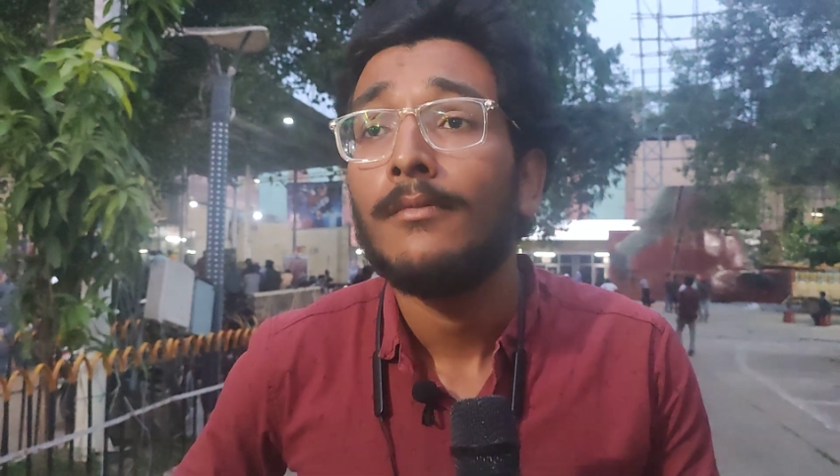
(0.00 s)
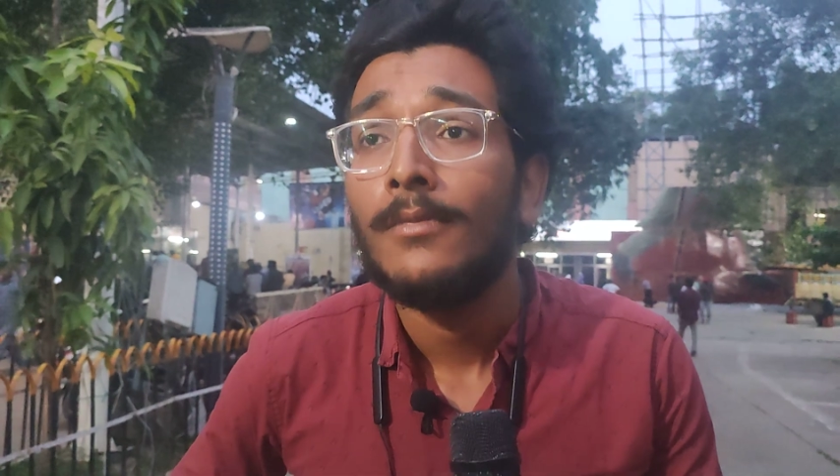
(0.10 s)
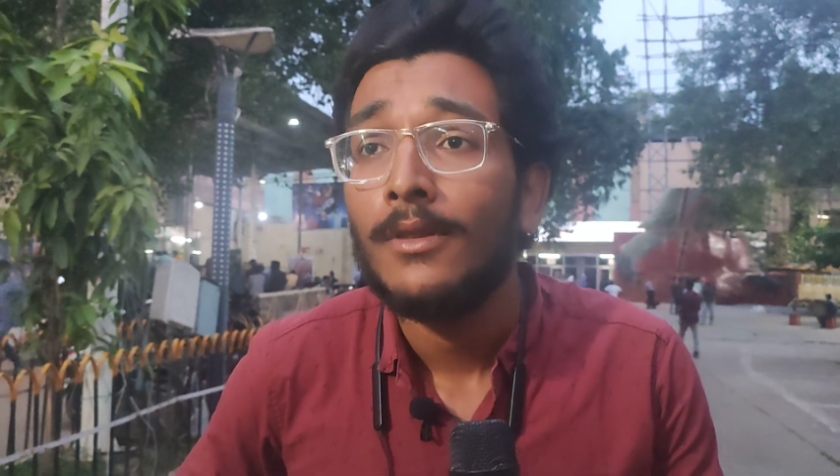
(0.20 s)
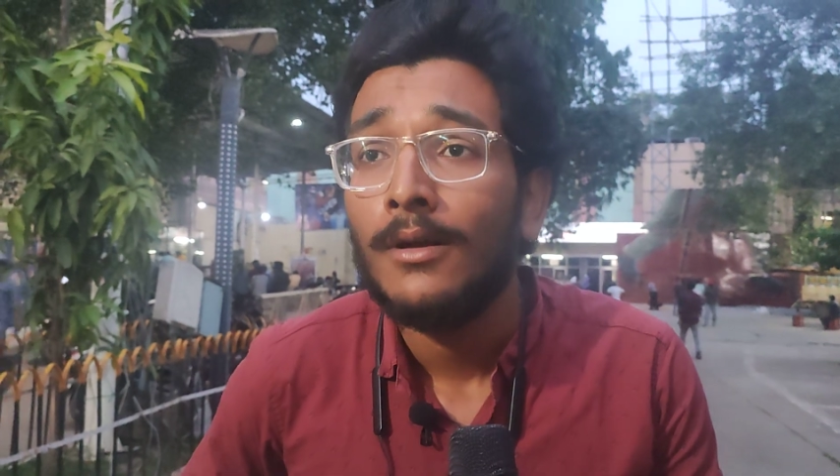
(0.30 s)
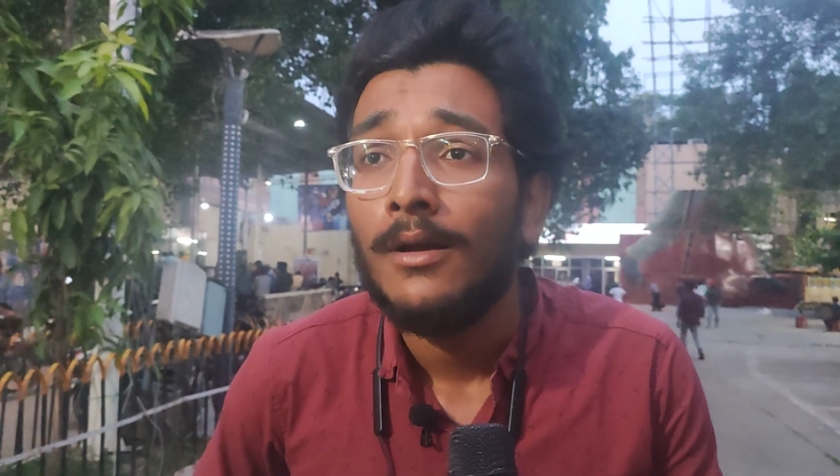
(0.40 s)

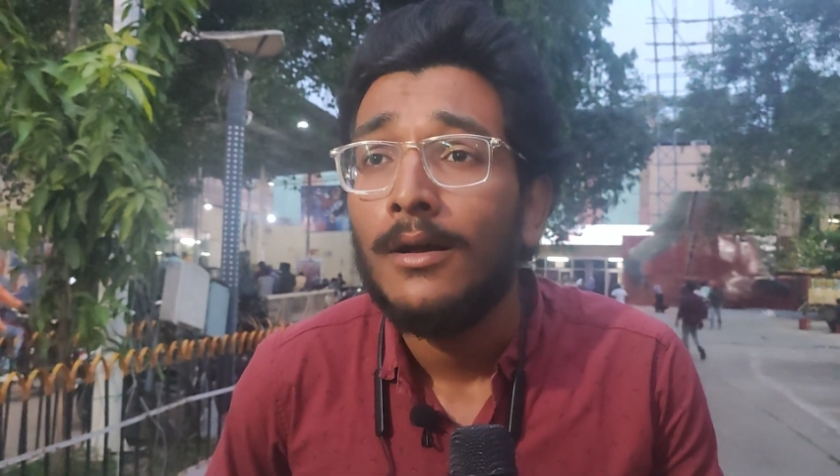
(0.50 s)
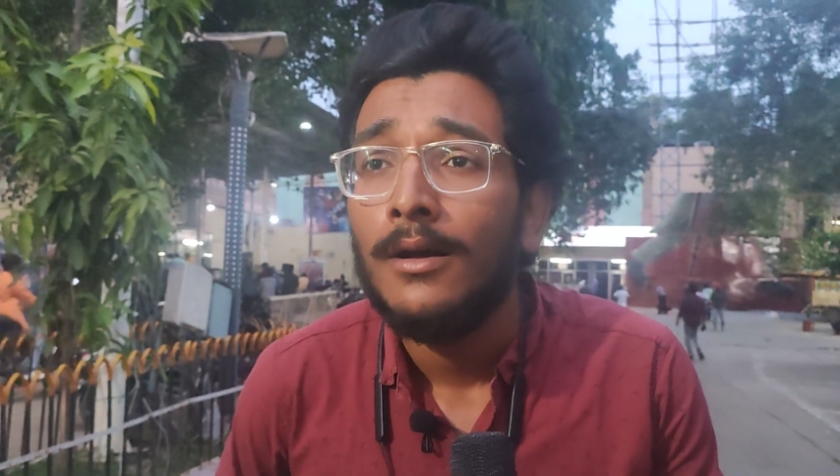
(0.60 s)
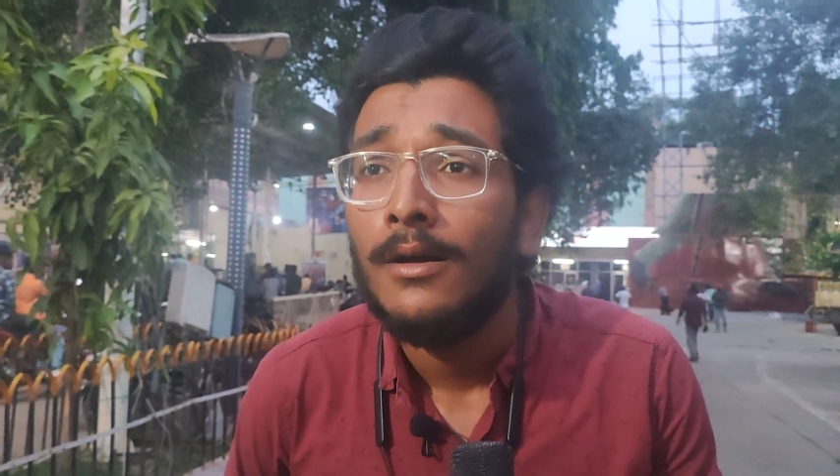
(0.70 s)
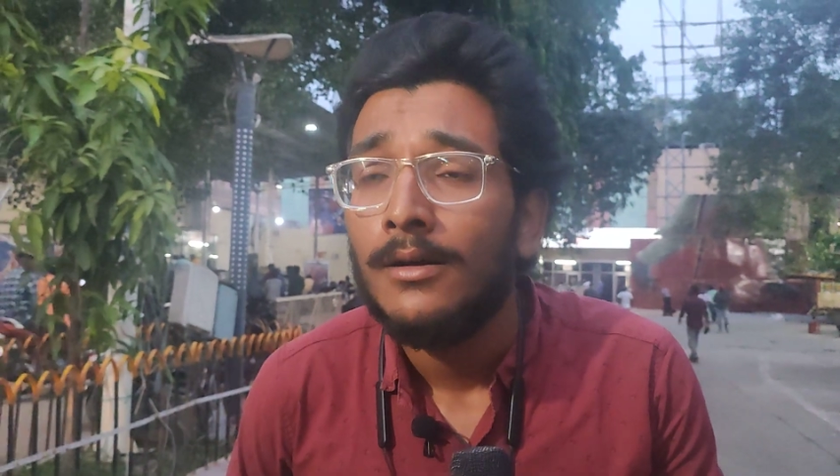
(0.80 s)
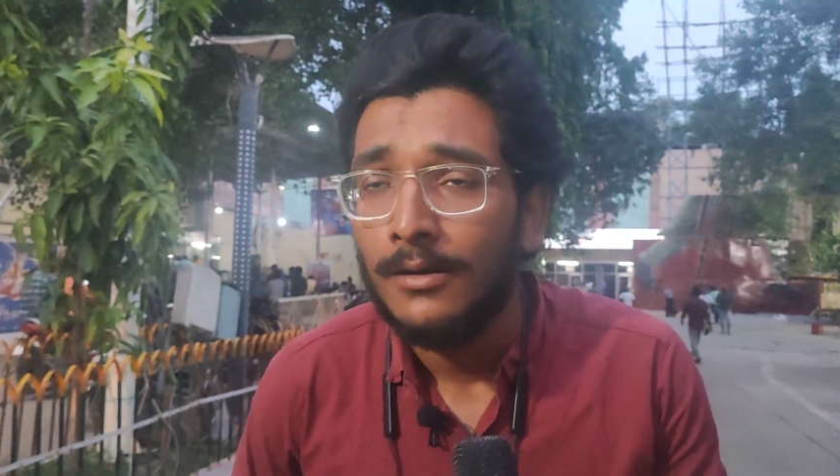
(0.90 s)
స్పెషల్ గా
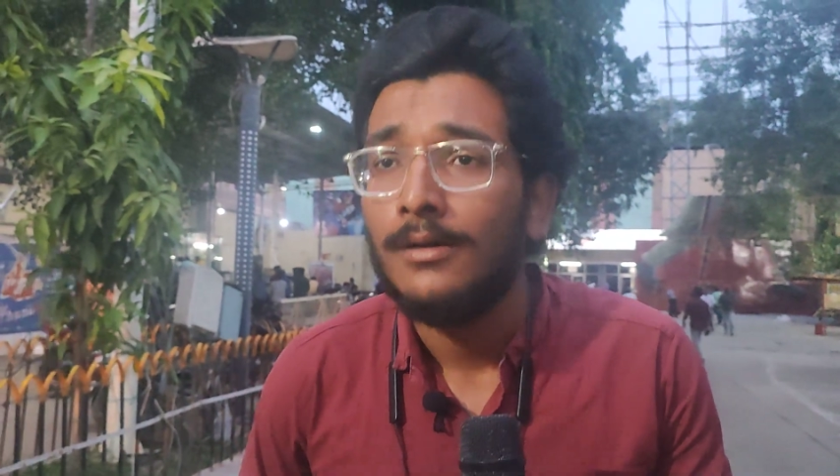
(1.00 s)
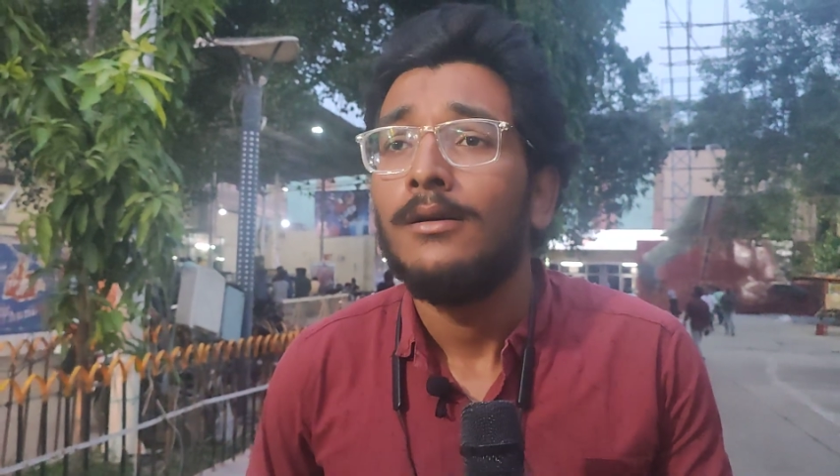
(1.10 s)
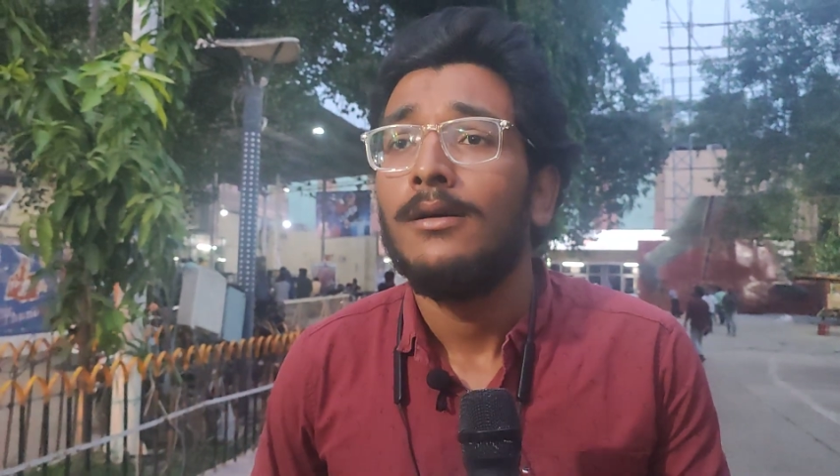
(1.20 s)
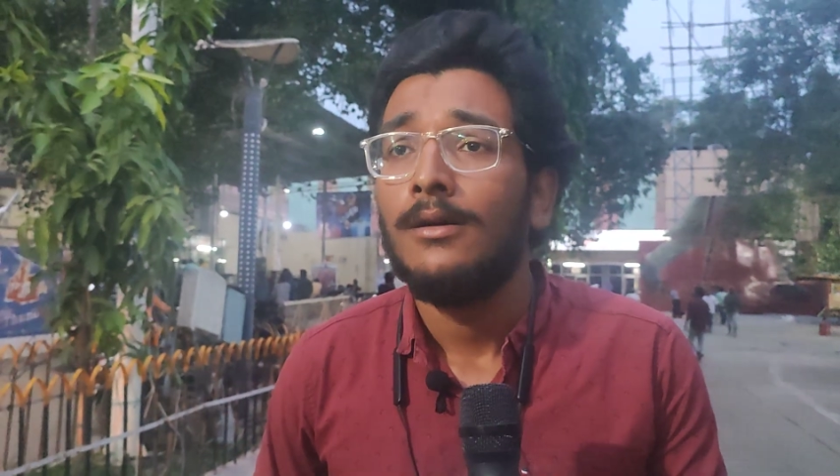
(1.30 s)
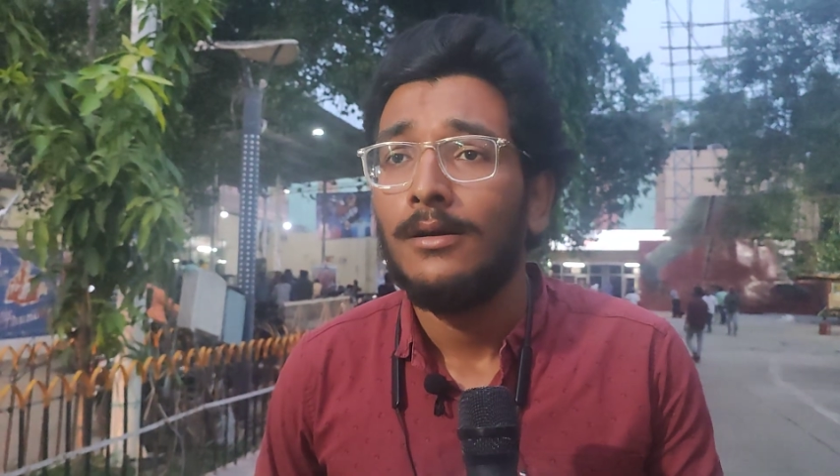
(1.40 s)

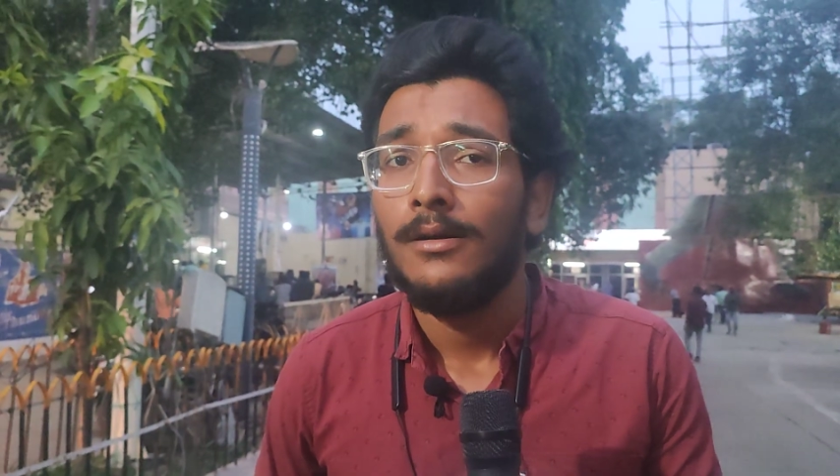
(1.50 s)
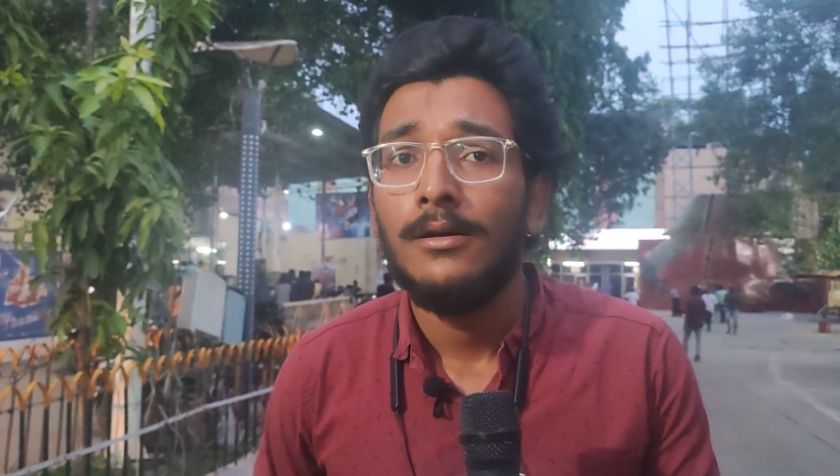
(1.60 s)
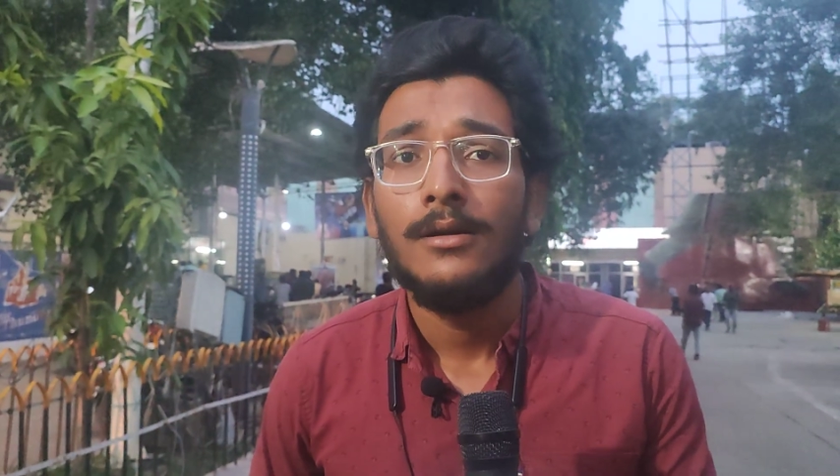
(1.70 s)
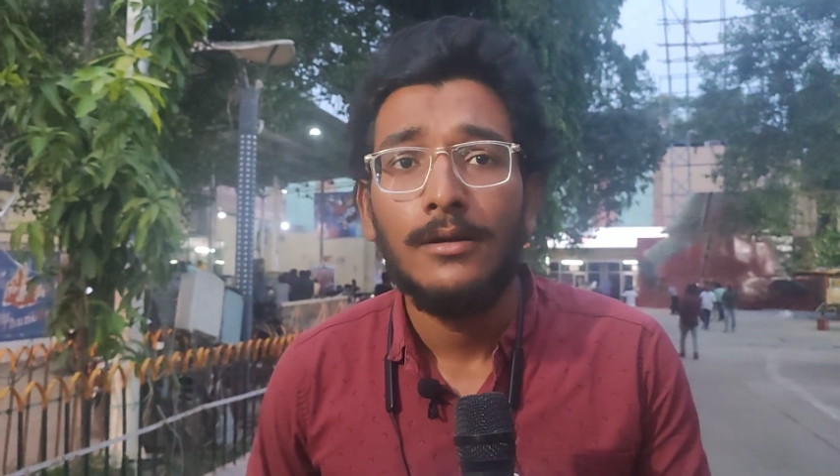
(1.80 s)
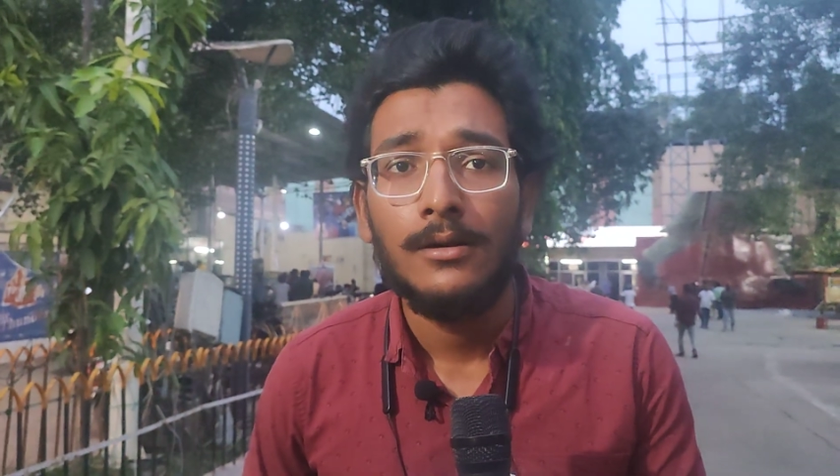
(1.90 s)
మూవీ
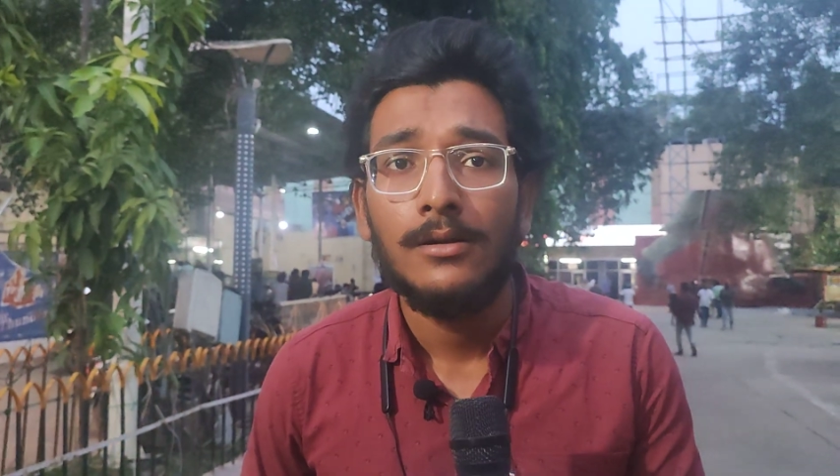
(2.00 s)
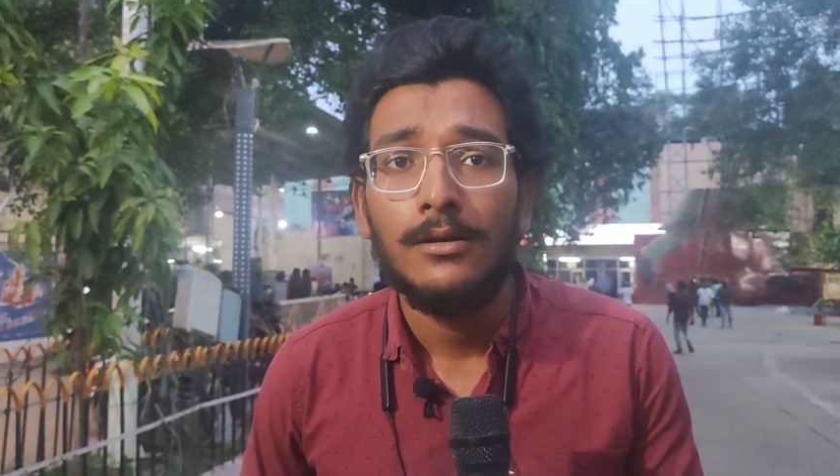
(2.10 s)
వేస్తున్నారు